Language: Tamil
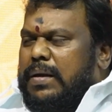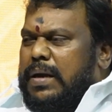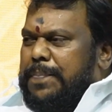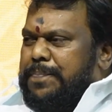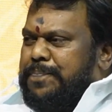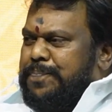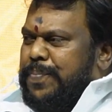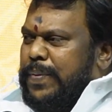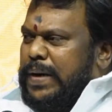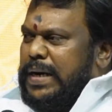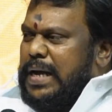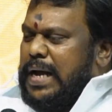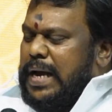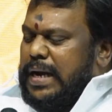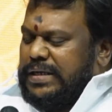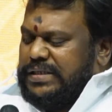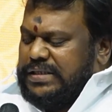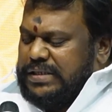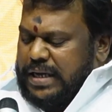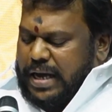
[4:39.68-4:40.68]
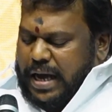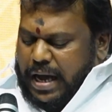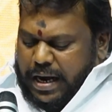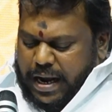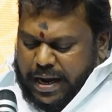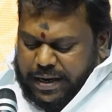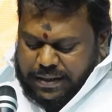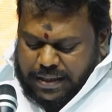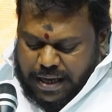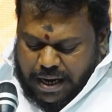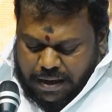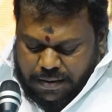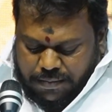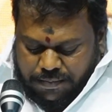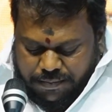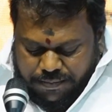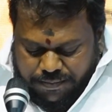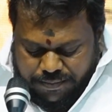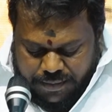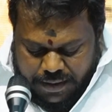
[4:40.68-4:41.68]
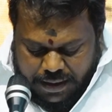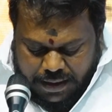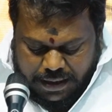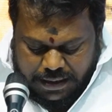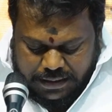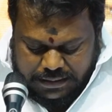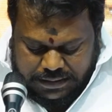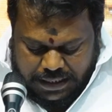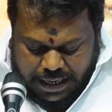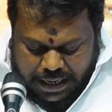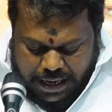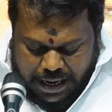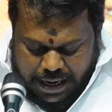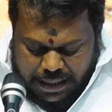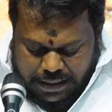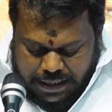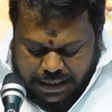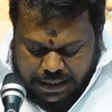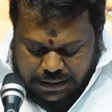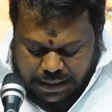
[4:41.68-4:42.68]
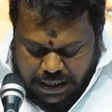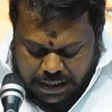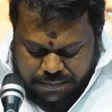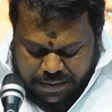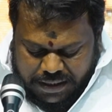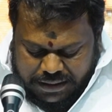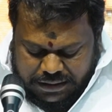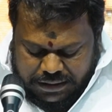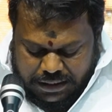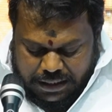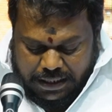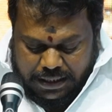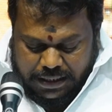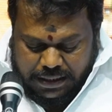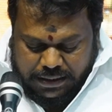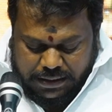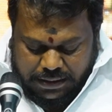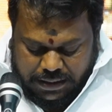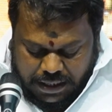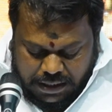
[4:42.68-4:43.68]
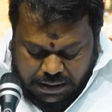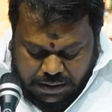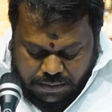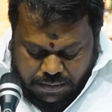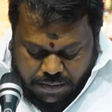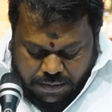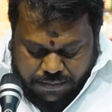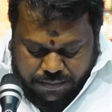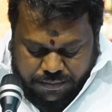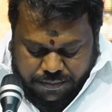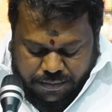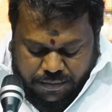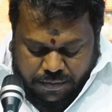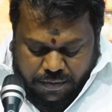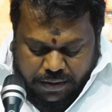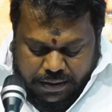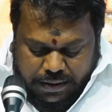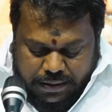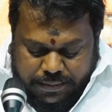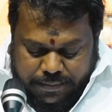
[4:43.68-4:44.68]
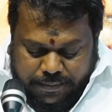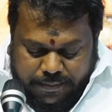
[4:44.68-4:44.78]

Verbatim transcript: எப்படி அலசி ஆராய்ந்தாலும் சனாதன தர்மத்தில் எதுவும் ஒளி